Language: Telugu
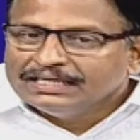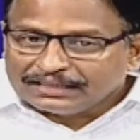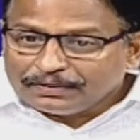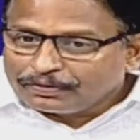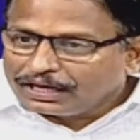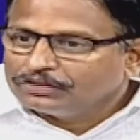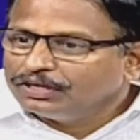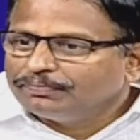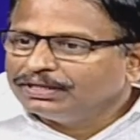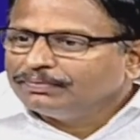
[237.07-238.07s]
సో ఇప్పుడు రైతులు
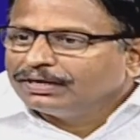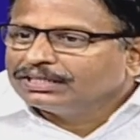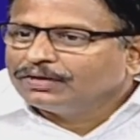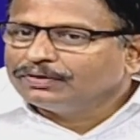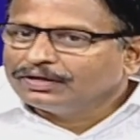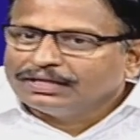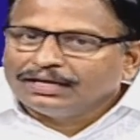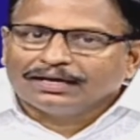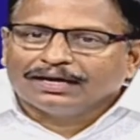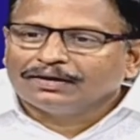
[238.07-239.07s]
ఇబ్బంది పడతా ఉన్నారు
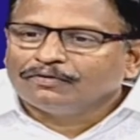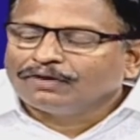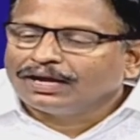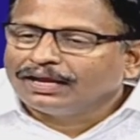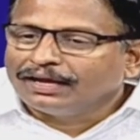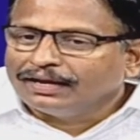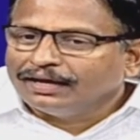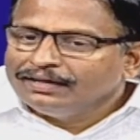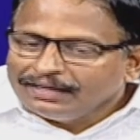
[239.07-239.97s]
దానికి కారణం వారే అయినా